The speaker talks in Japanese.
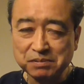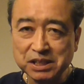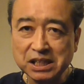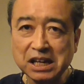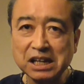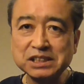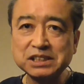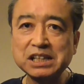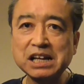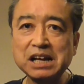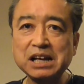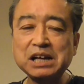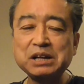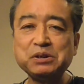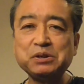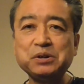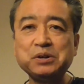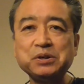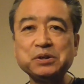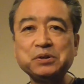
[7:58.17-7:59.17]
また明日あ
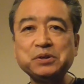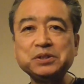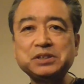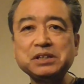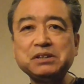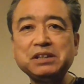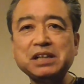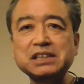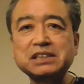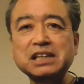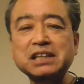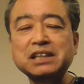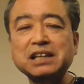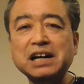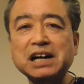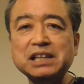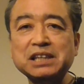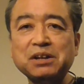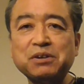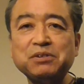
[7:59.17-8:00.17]
のお寄せくださっ
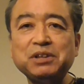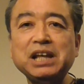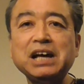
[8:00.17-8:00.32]
た方の